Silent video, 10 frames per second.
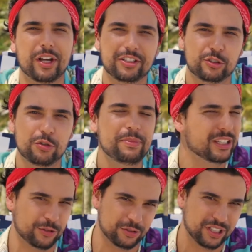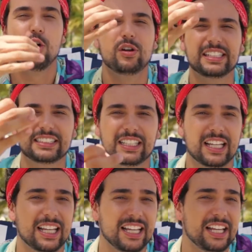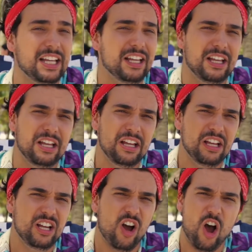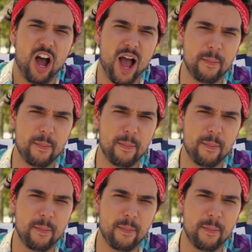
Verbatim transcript: Oi, sumido. Já me fala o que você quer.